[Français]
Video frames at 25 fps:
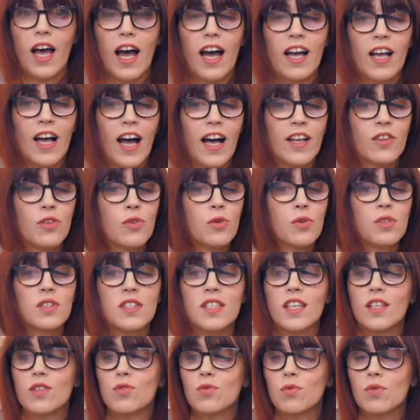à,
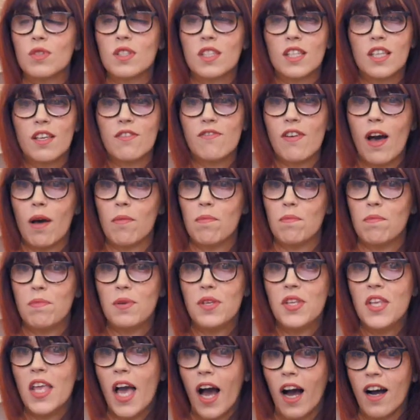noter tout ce qui va
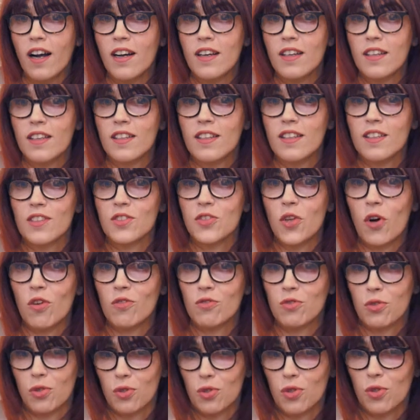bien
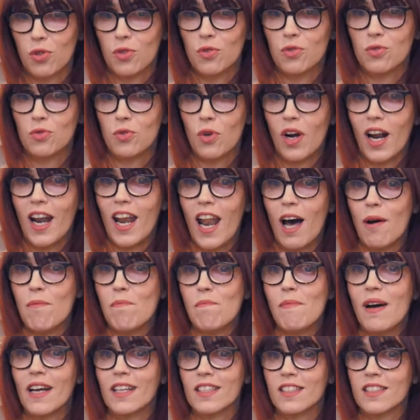dans votre voix là
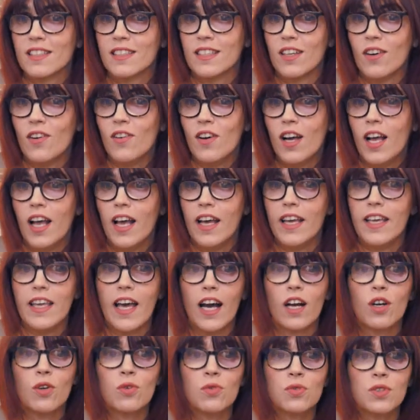maintenant
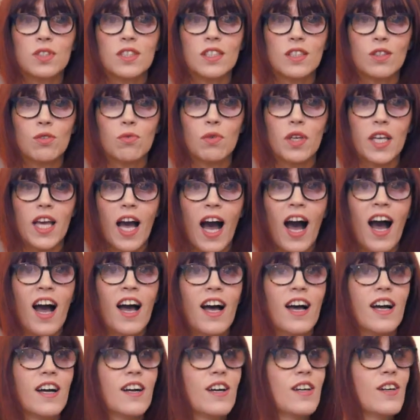et à continuer à
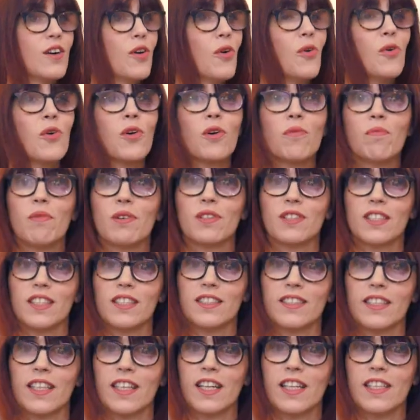
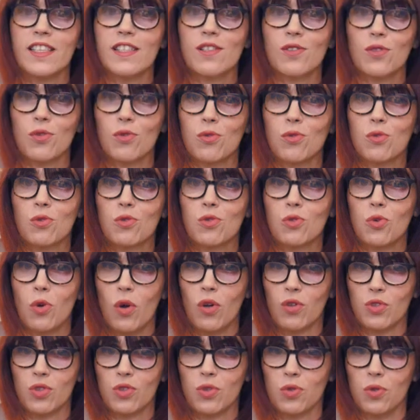augmenter cette liste de
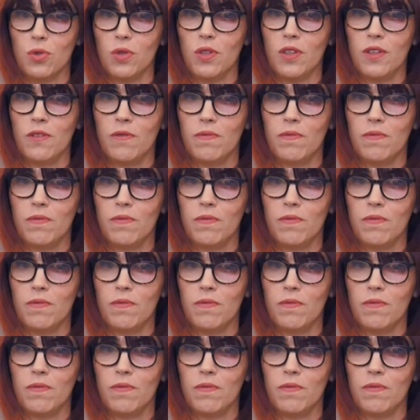jour en jour.